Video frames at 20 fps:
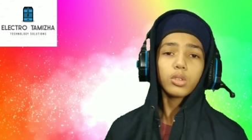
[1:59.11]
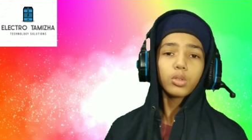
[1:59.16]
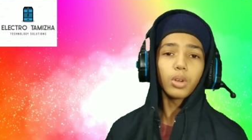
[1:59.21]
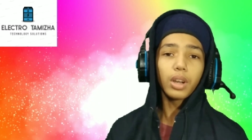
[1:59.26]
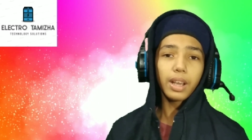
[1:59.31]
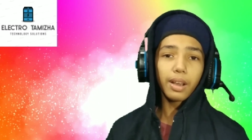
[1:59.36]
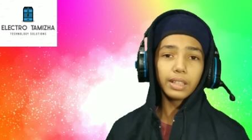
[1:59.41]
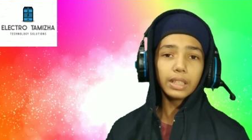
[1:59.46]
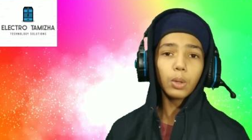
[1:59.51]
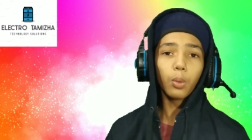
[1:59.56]
ஸோ
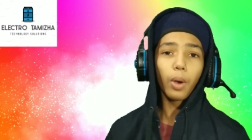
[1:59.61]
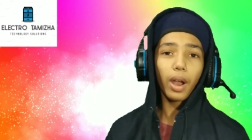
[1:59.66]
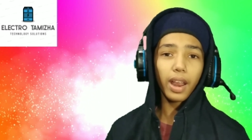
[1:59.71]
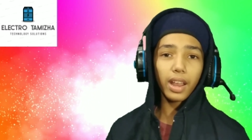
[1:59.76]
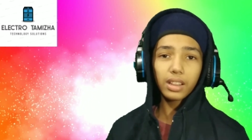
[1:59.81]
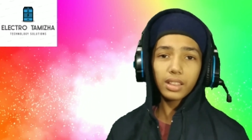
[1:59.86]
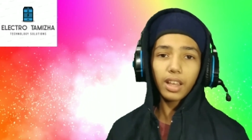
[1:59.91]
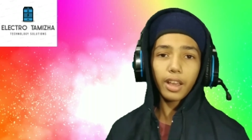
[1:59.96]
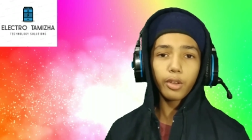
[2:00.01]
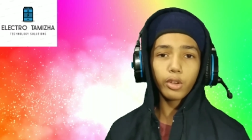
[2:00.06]
நீங்கள் வந்து
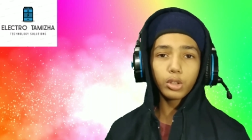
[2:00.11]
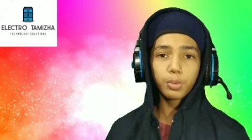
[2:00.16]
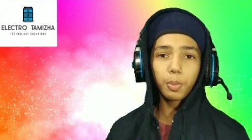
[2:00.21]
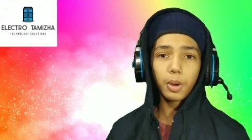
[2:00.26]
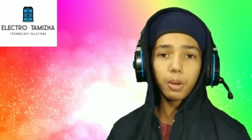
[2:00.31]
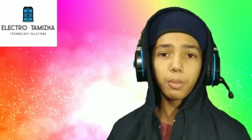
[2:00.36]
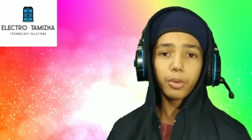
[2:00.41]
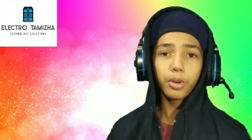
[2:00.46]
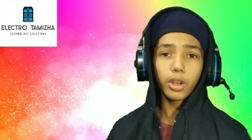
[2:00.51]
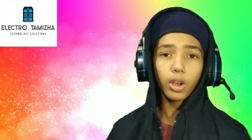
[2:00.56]
ஒயர் தான் யூஸ்
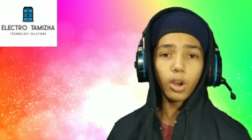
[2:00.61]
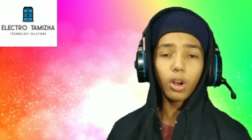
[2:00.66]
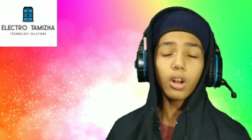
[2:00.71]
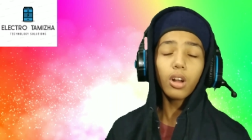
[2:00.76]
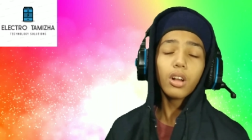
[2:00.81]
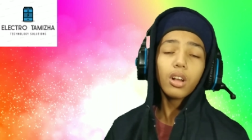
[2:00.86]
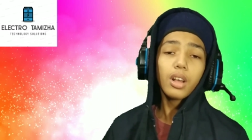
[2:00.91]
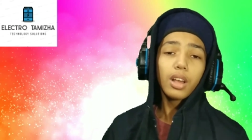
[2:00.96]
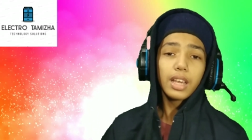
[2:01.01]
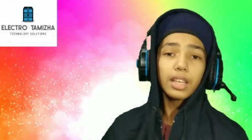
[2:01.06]
பண்ண
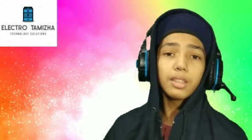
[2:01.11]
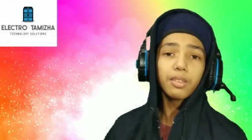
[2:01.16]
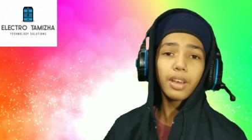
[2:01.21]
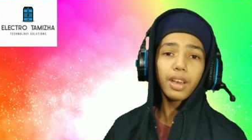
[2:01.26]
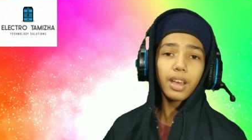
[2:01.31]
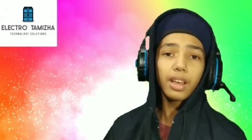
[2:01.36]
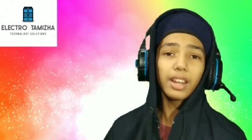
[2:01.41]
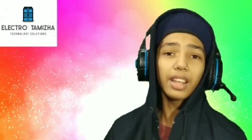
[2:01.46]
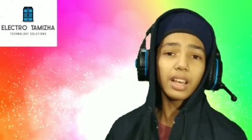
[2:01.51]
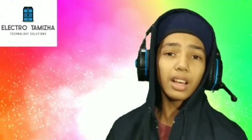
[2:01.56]
முடியும்
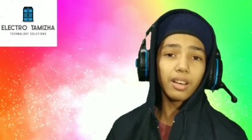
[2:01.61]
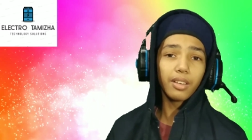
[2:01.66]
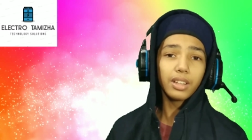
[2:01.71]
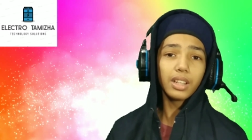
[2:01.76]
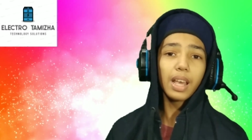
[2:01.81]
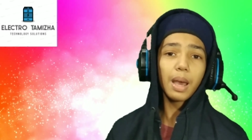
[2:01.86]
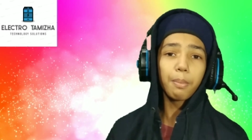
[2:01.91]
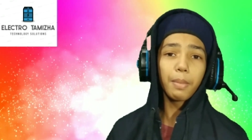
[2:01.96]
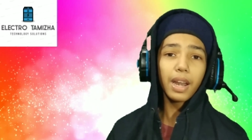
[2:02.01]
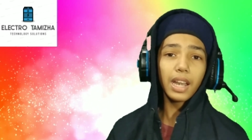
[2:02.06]
இதுவே நீங்கள்
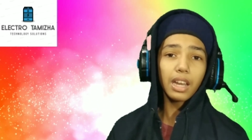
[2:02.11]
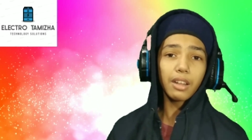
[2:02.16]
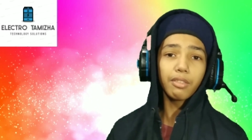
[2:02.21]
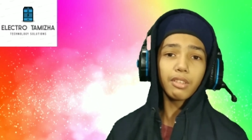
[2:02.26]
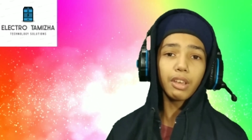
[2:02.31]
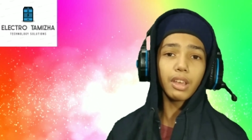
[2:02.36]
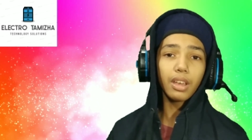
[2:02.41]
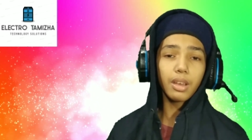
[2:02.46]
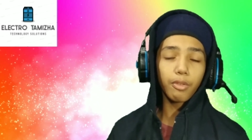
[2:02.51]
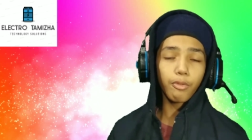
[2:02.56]
வந்து எம்ஐ
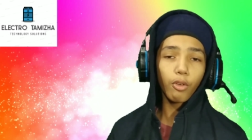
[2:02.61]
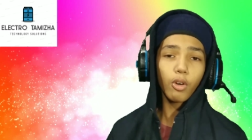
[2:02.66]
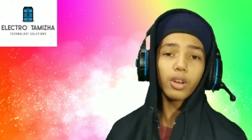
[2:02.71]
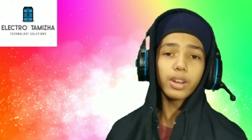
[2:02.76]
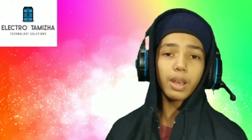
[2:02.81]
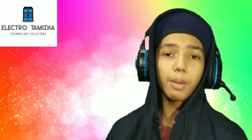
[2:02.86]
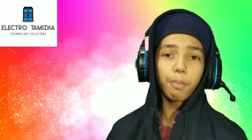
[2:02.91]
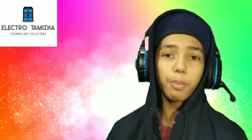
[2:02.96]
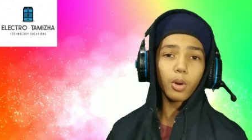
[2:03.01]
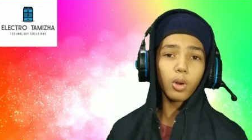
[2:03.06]
டிவி
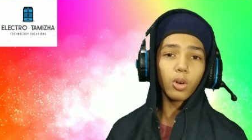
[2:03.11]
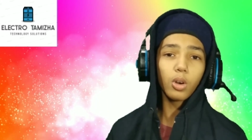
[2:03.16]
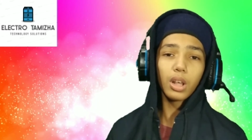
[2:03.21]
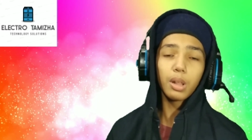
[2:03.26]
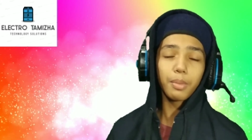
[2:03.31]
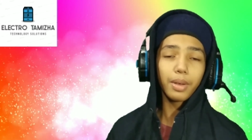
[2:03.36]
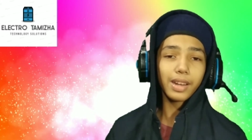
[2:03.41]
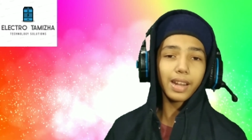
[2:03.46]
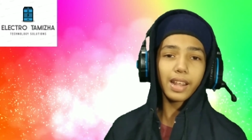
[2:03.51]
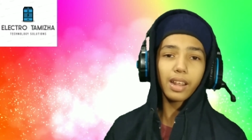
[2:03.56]
ஃபோர் ஏ ப்ரோ
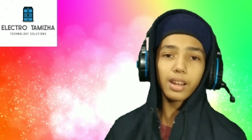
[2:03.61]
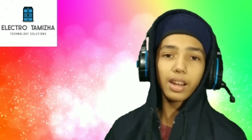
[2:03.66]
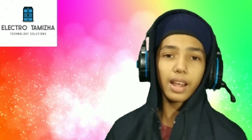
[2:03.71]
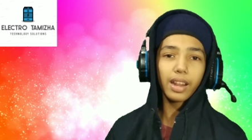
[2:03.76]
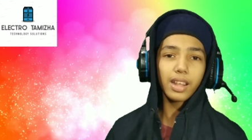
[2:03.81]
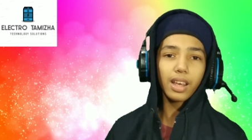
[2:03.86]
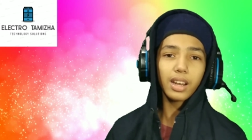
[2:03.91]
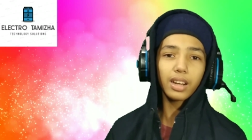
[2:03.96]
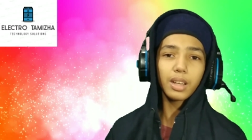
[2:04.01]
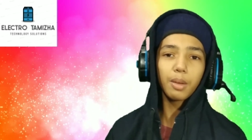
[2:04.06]
அது மாதிரி
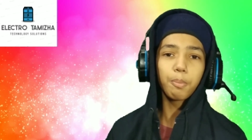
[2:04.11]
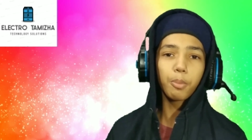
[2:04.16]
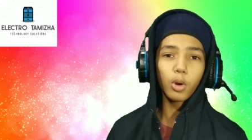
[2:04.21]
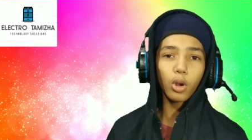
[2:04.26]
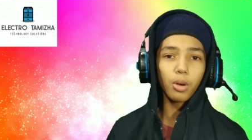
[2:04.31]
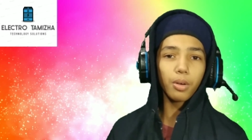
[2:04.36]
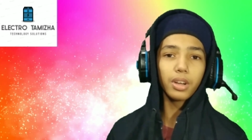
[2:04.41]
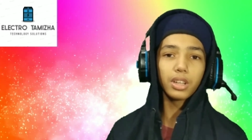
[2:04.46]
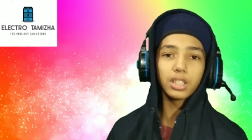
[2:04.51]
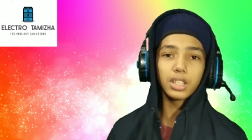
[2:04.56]
நிறையா இருக்குது
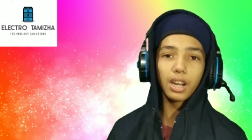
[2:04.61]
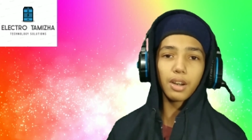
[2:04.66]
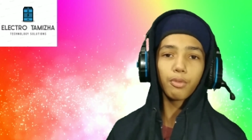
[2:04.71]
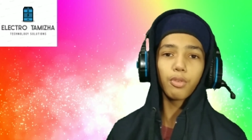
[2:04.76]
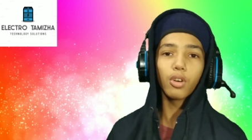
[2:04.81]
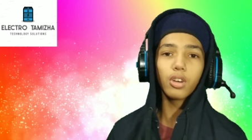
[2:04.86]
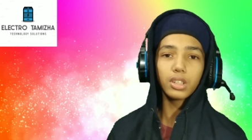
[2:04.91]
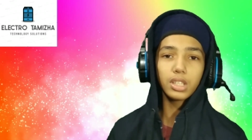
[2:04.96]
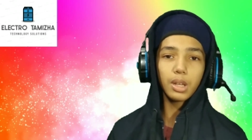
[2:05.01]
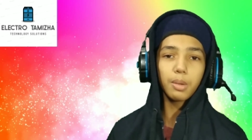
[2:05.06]
ப்ரோ வெர்ஷன்
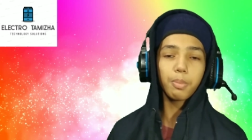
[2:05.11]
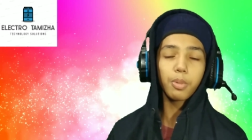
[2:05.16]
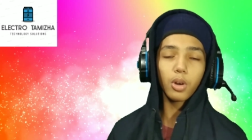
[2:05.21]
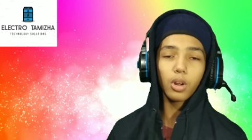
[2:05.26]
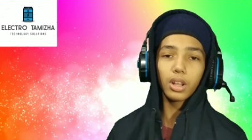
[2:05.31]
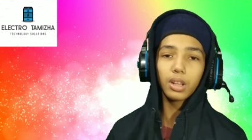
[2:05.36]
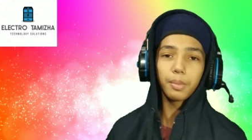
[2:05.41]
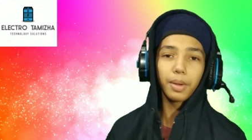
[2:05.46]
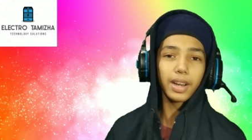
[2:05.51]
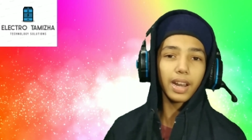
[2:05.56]
ஃபோர் சி
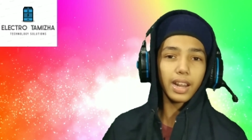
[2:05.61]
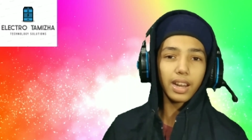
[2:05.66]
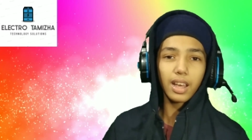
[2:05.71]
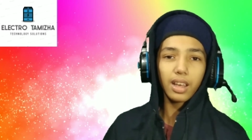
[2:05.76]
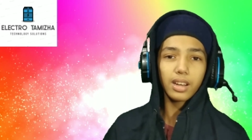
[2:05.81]
ப்ரோ அந்த மாதிரி